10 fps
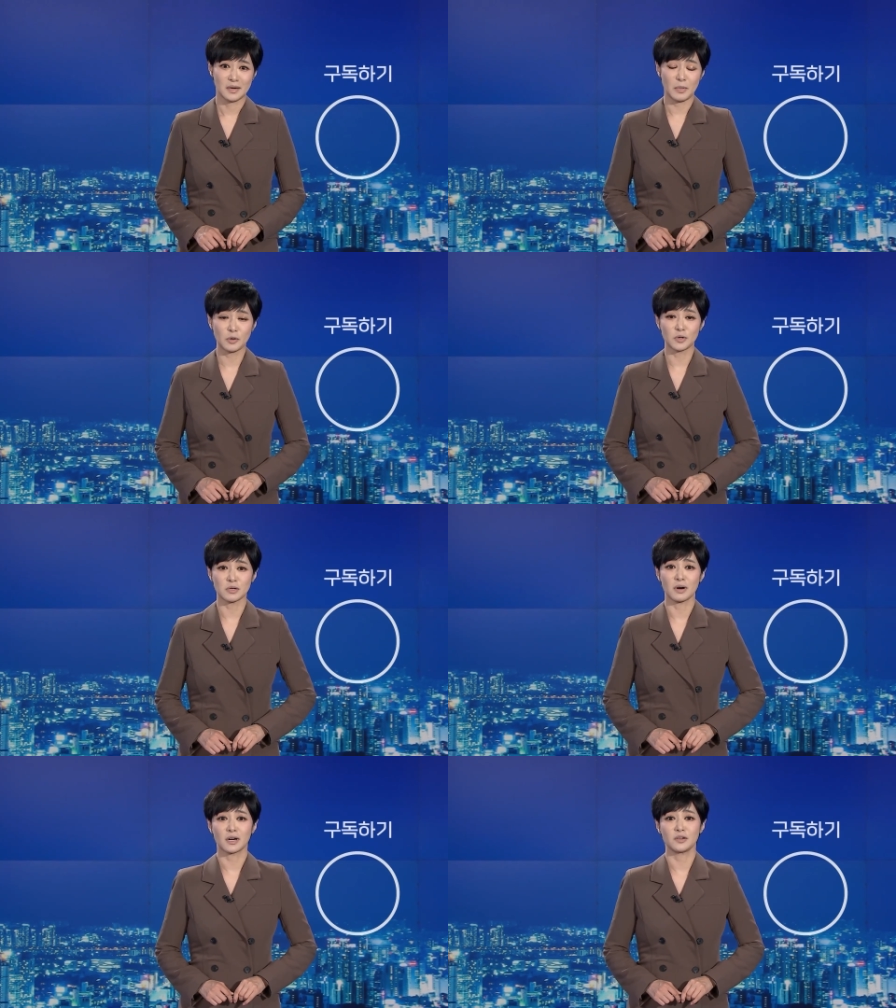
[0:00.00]
빠르고
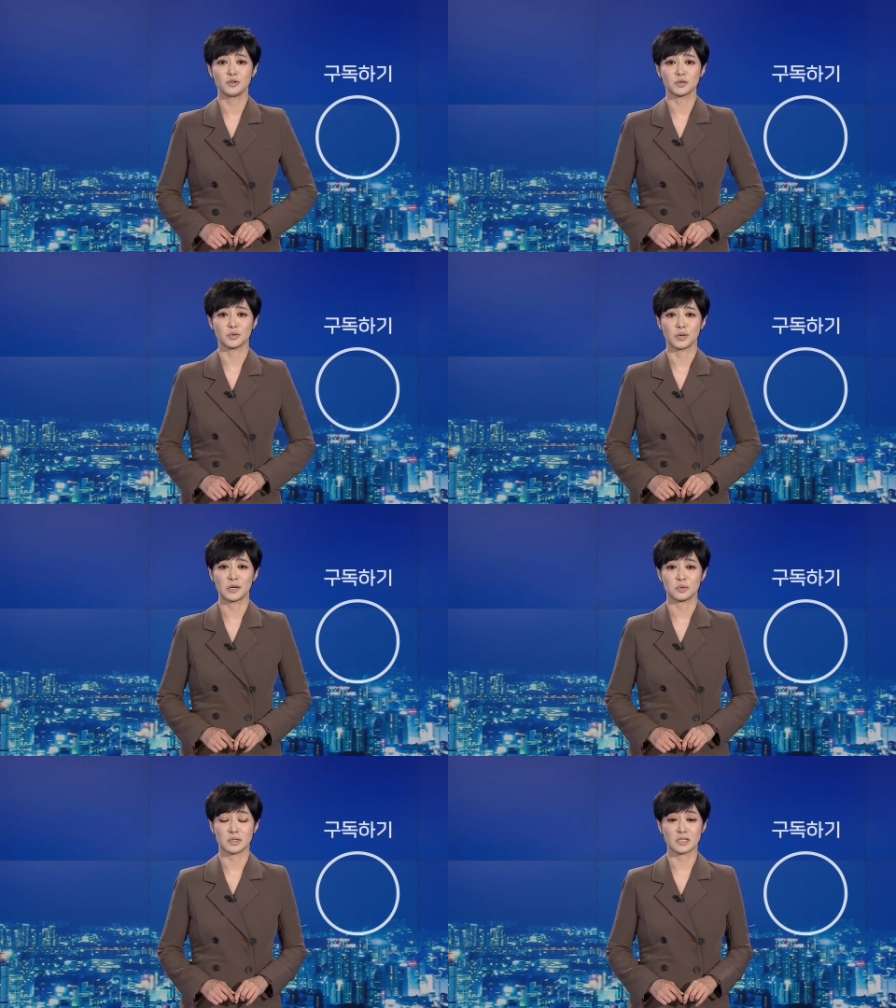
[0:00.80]
정확한 뉴스로
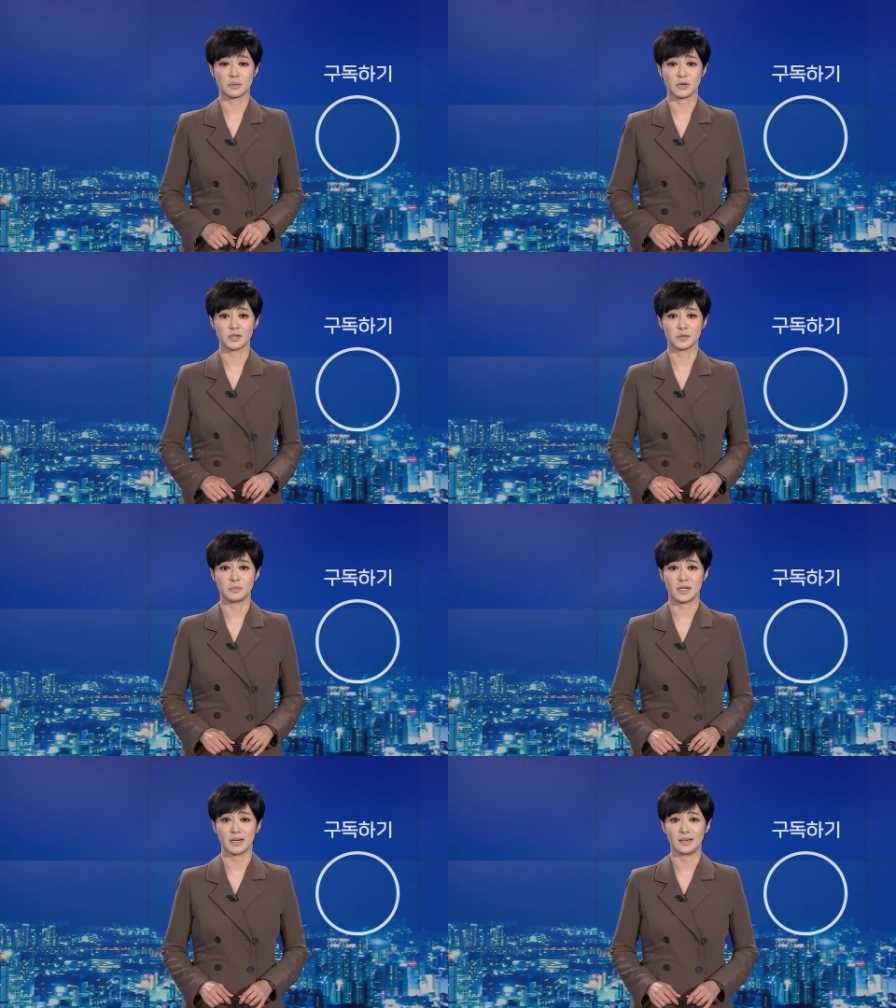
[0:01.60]
계속
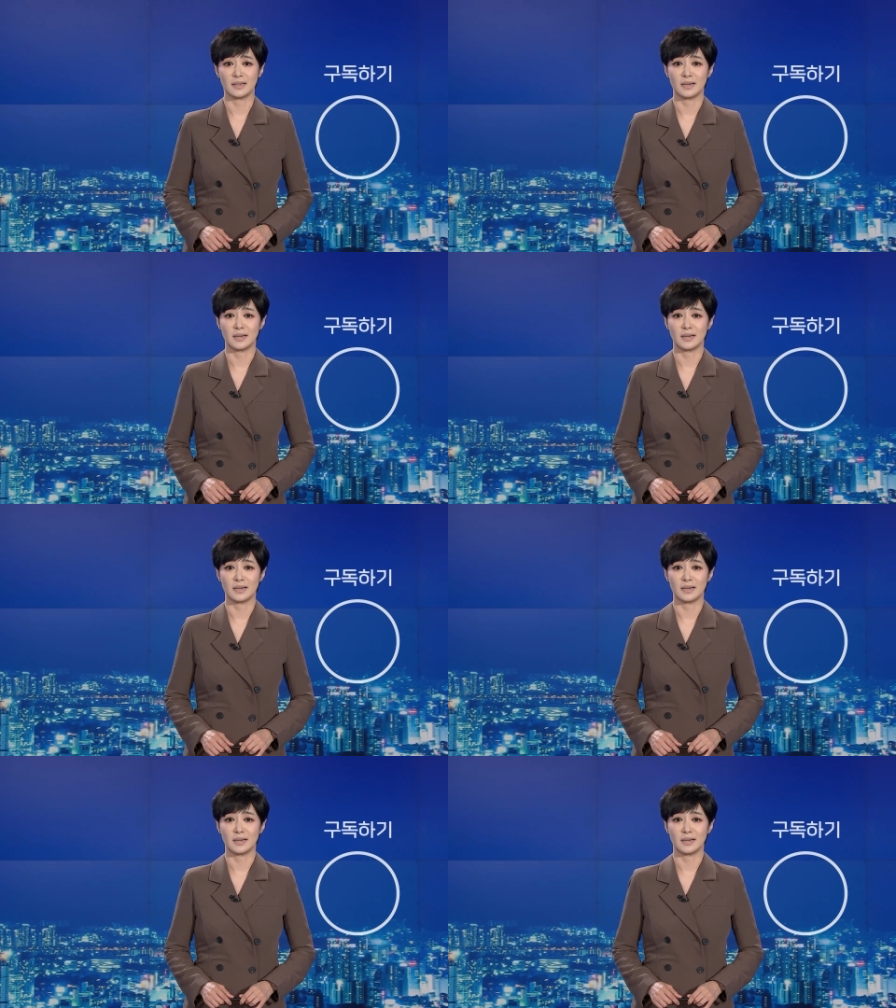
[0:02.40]
찾아뵙겠습니다.